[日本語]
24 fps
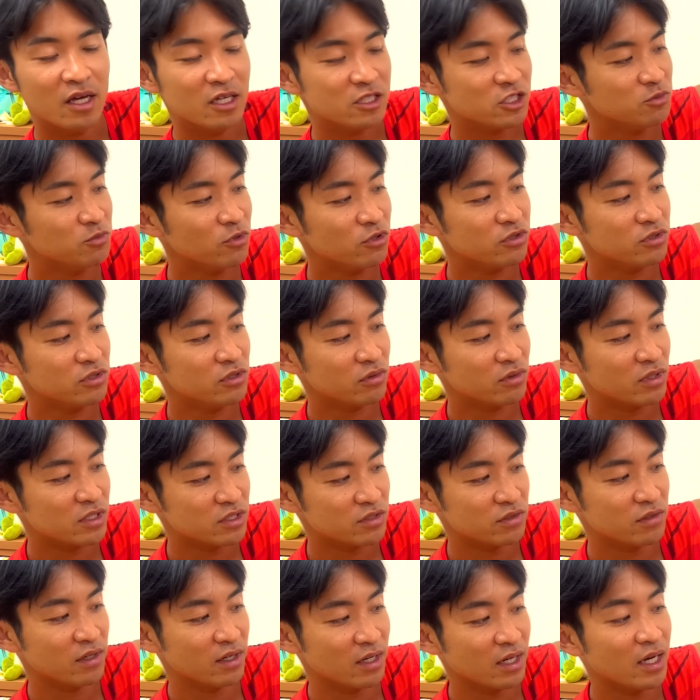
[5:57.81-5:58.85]
種目によって
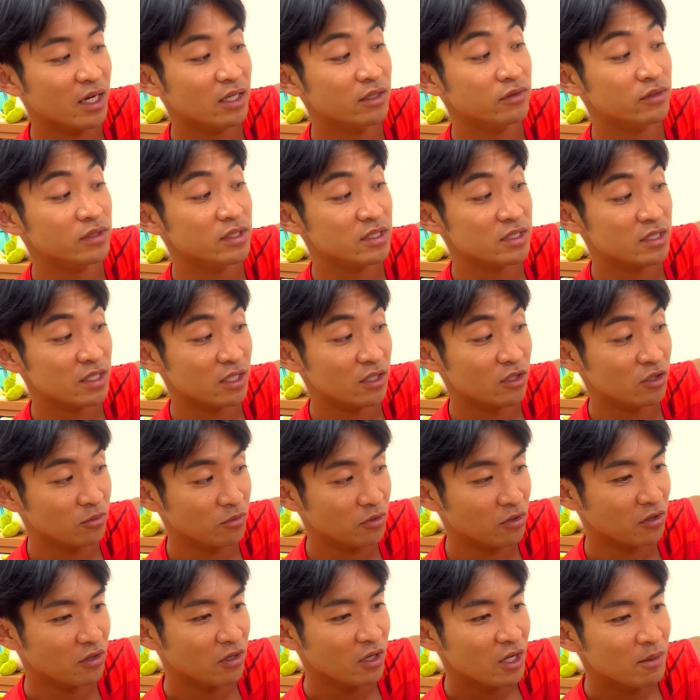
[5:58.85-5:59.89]
それは変わるんですけれど
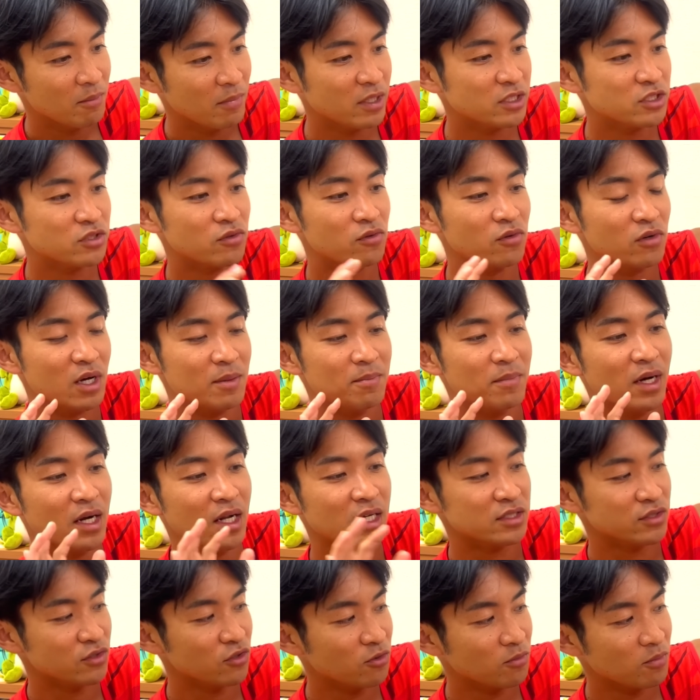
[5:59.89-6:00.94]
も、まあ一応今回
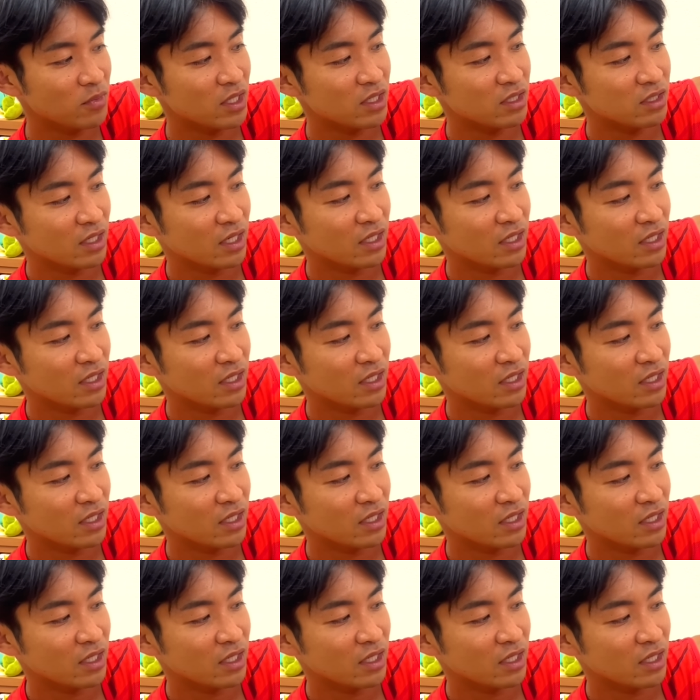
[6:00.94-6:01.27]
マラソンをメインに